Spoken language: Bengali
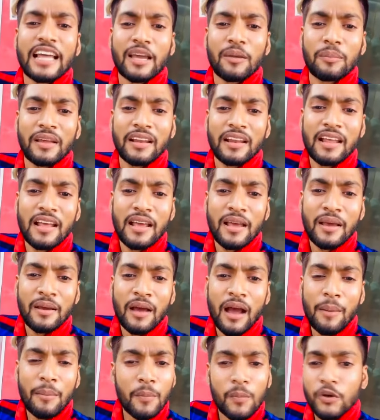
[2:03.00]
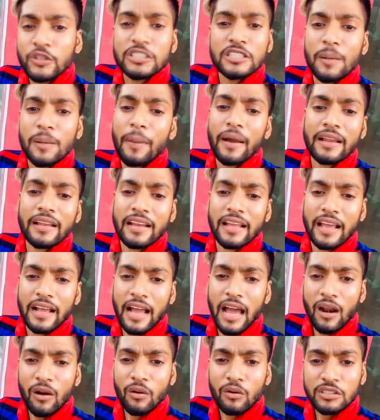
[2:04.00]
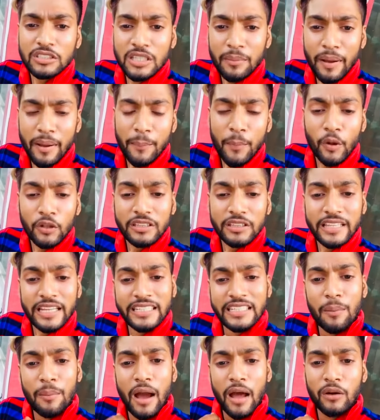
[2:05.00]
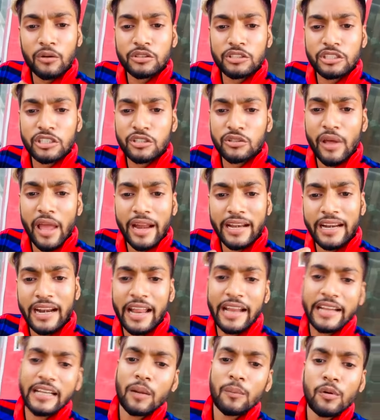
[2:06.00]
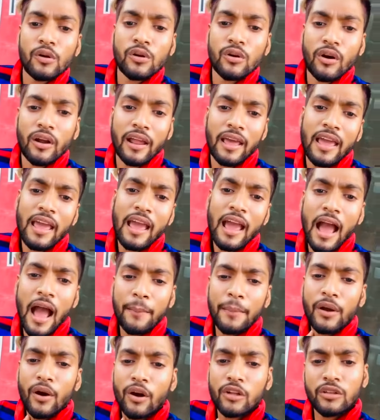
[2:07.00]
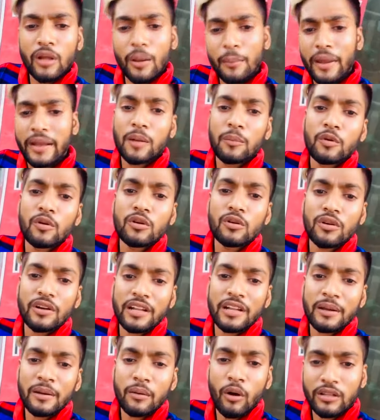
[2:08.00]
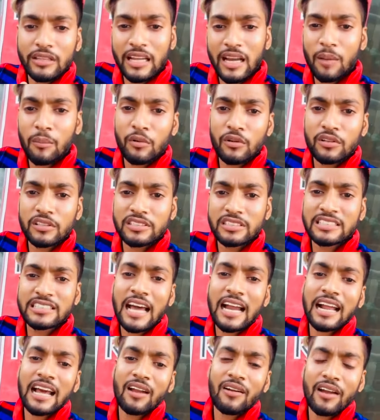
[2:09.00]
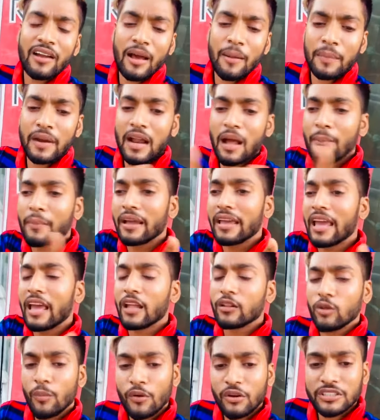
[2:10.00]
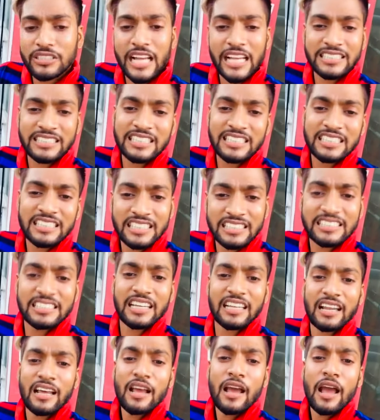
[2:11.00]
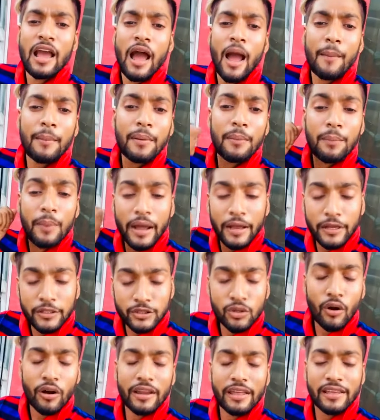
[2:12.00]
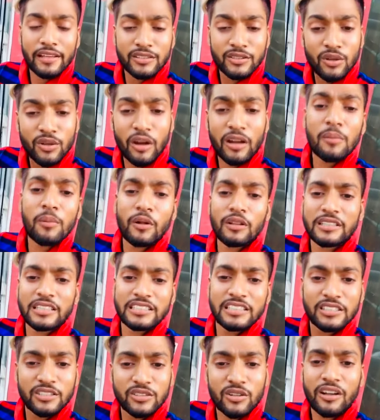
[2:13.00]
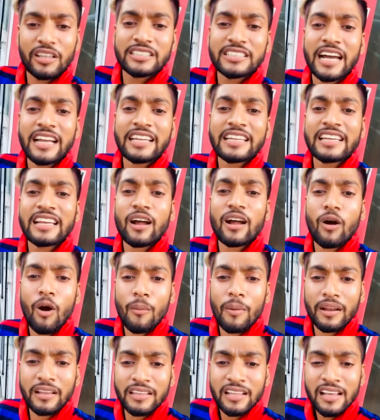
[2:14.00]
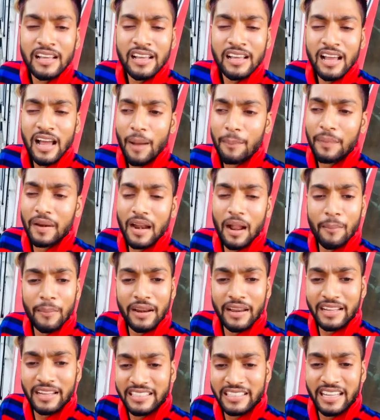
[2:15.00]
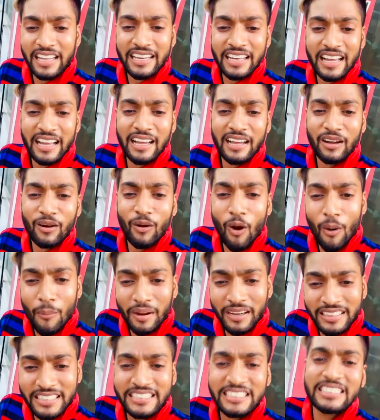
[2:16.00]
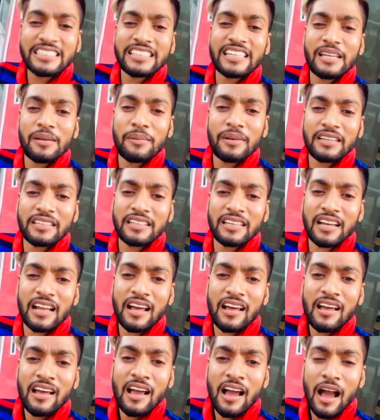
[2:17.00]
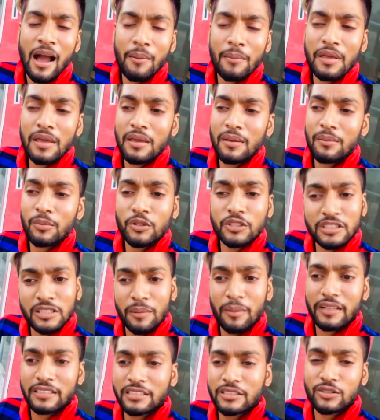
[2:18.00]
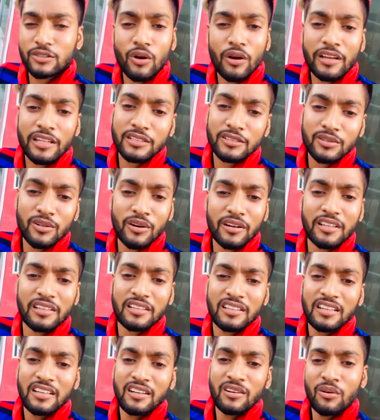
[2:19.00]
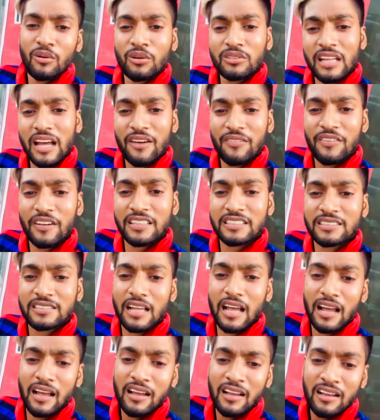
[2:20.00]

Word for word: দেখবেন আমি বুঝতে পারি না কারণ হচ্ছে ভাই প্রত্যেকটা মানুষ কিন্তু একটা না একটা ভুল করে আমি হয়তো আমি একটা ভুল করে কথাটা বলছি যার কারণে আপনারা আমাকে এত বড় শাস্তি দিচ্ছেন আমি ভাই সরি সরি বলতেছি সরি জানি কিনা ক্ষমার আপনারা আমার এটা ক্ষমার দৃষ্টিতে নেবেন কিনা আমি বুঝতে পারছি সরি সরি খোদা হাফেজ